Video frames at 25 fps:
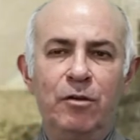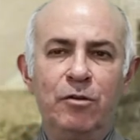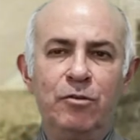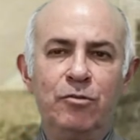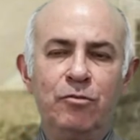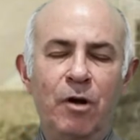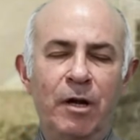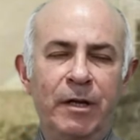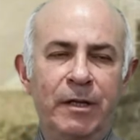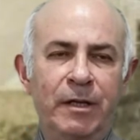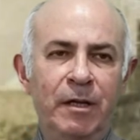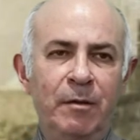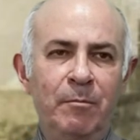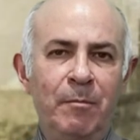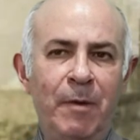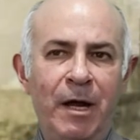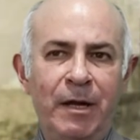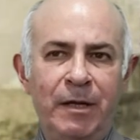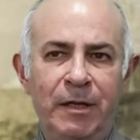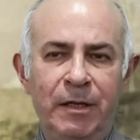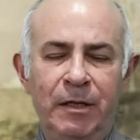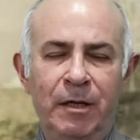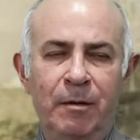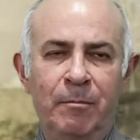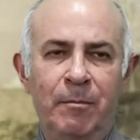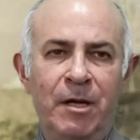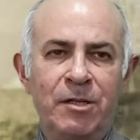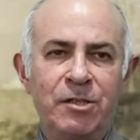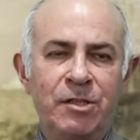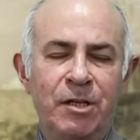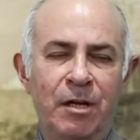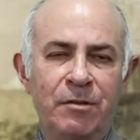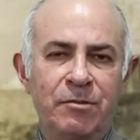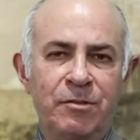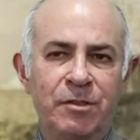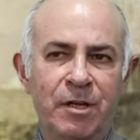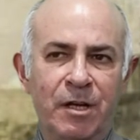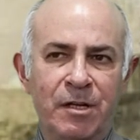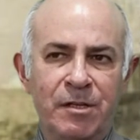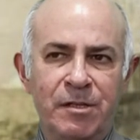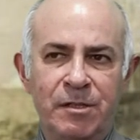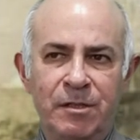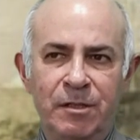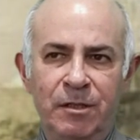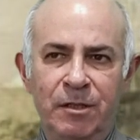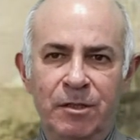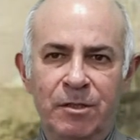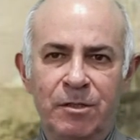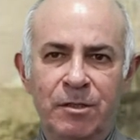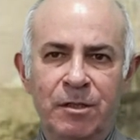Joaquim Maria Machado de
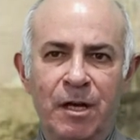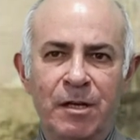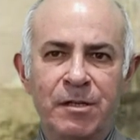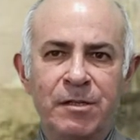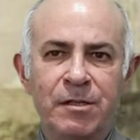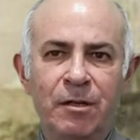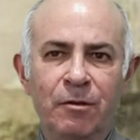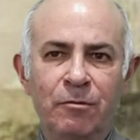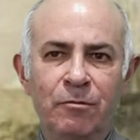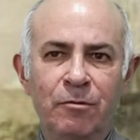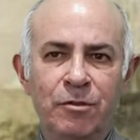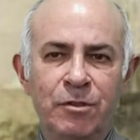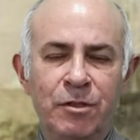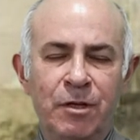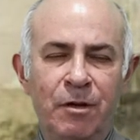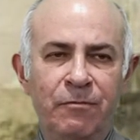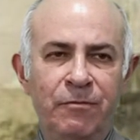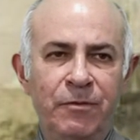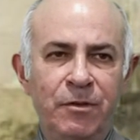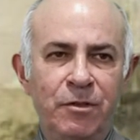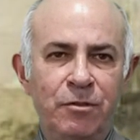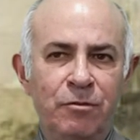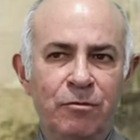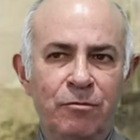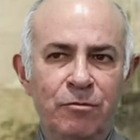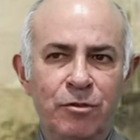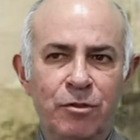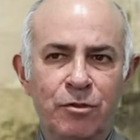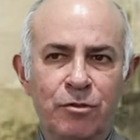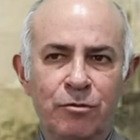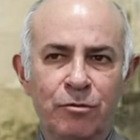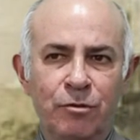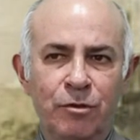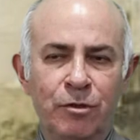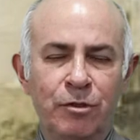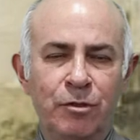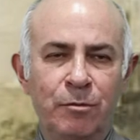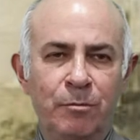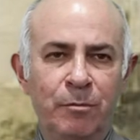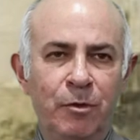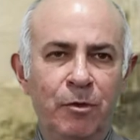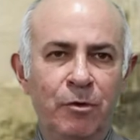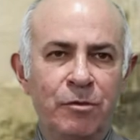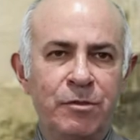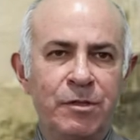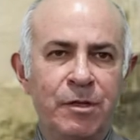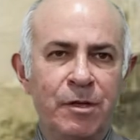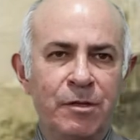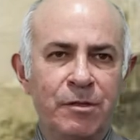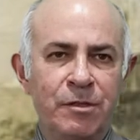Assis nasceu no dia 21 de junho de
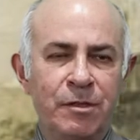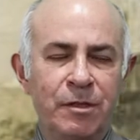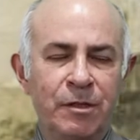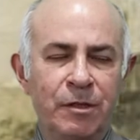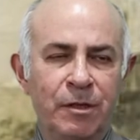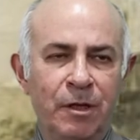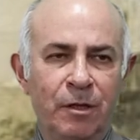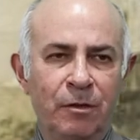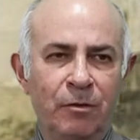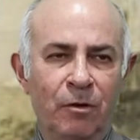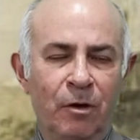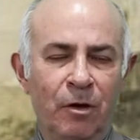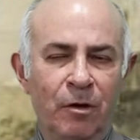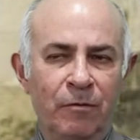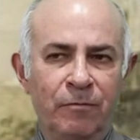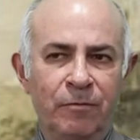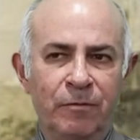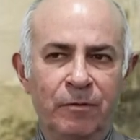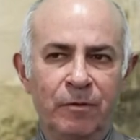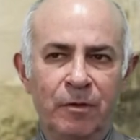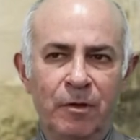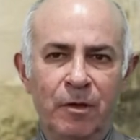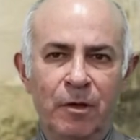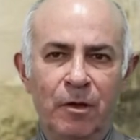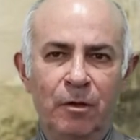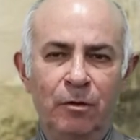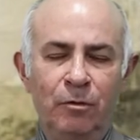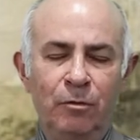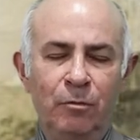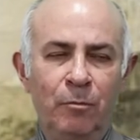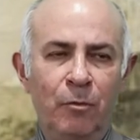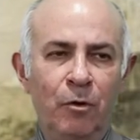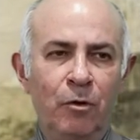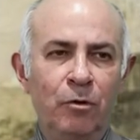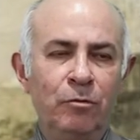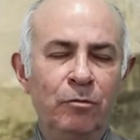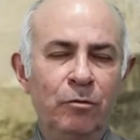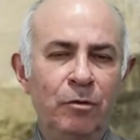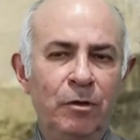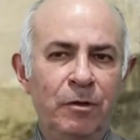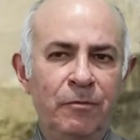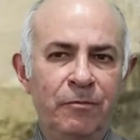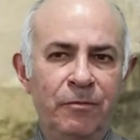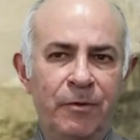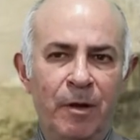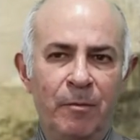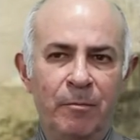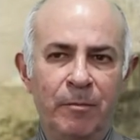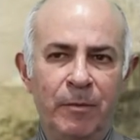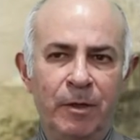1869, no Morro do
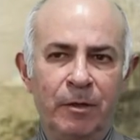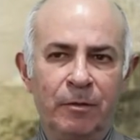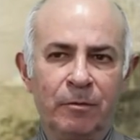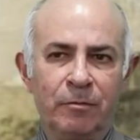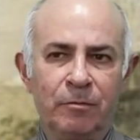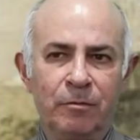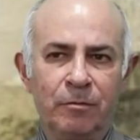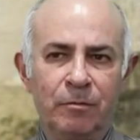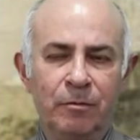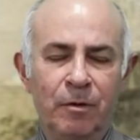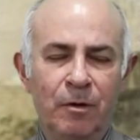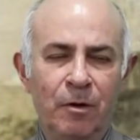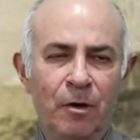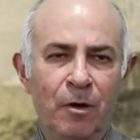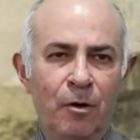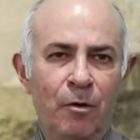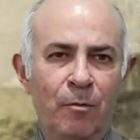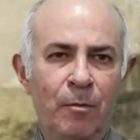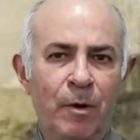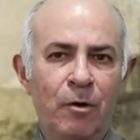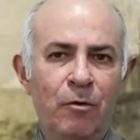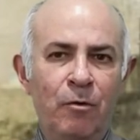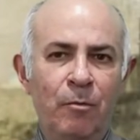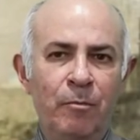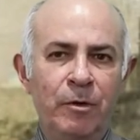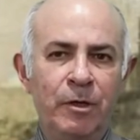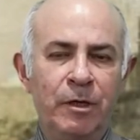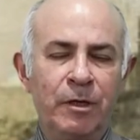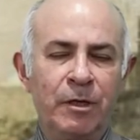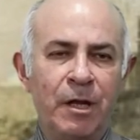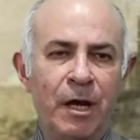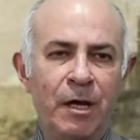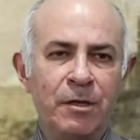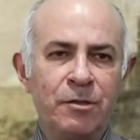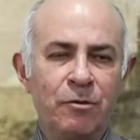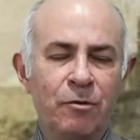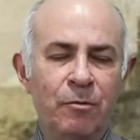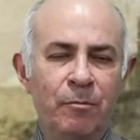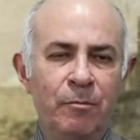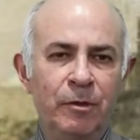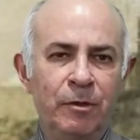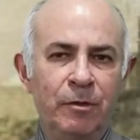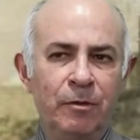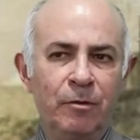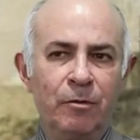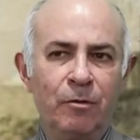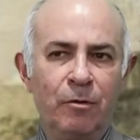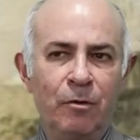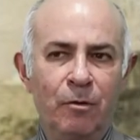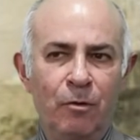Livramento, uma comunidade comun
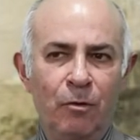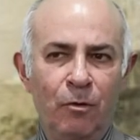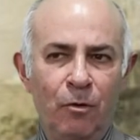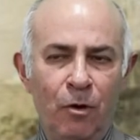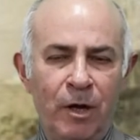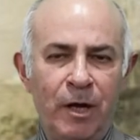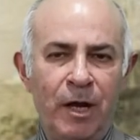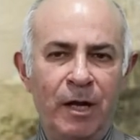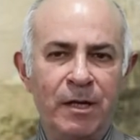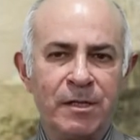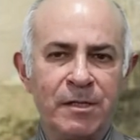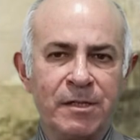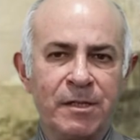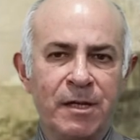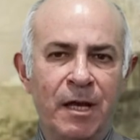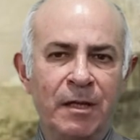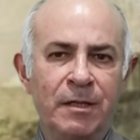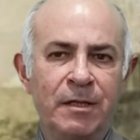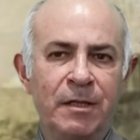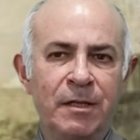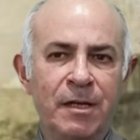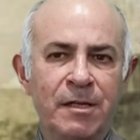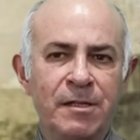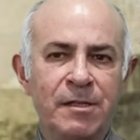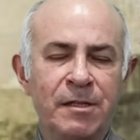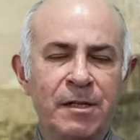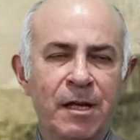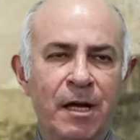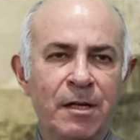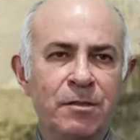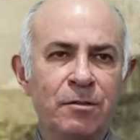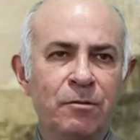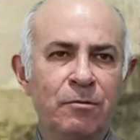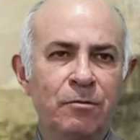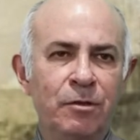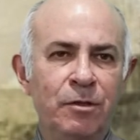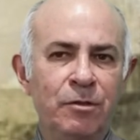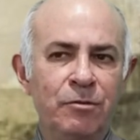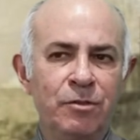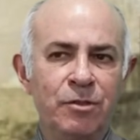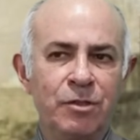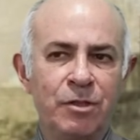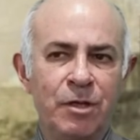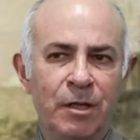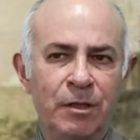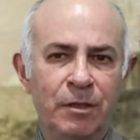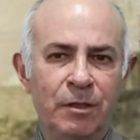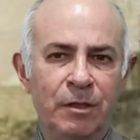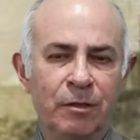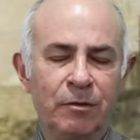localizada na cidade do Rio de
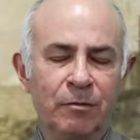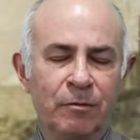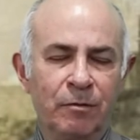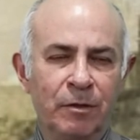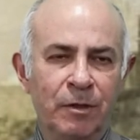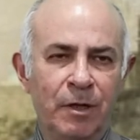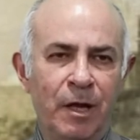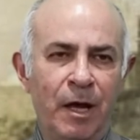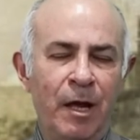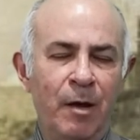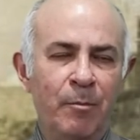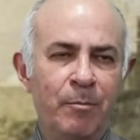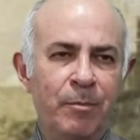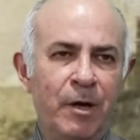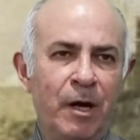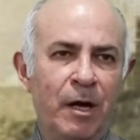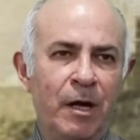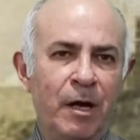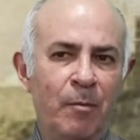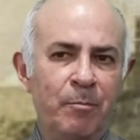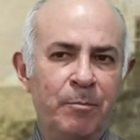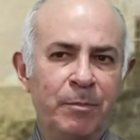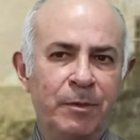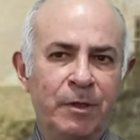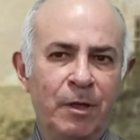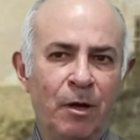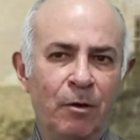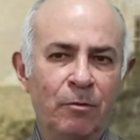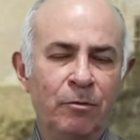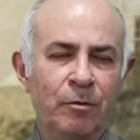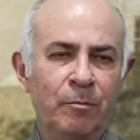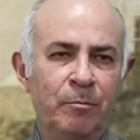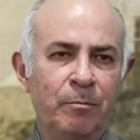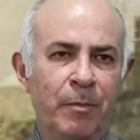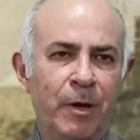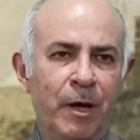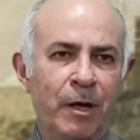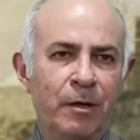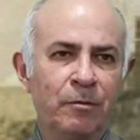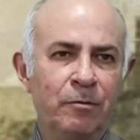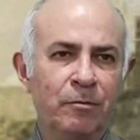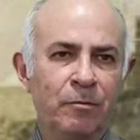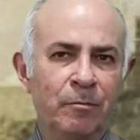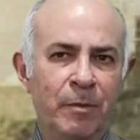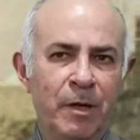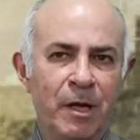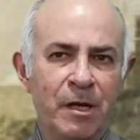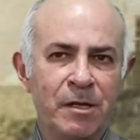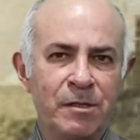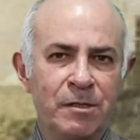Janeiro, na época capital do Império
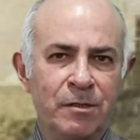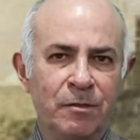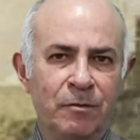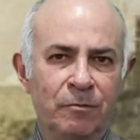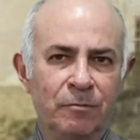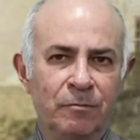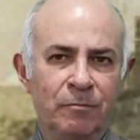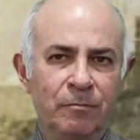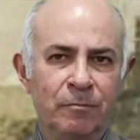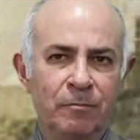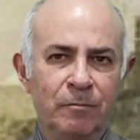do Brasil.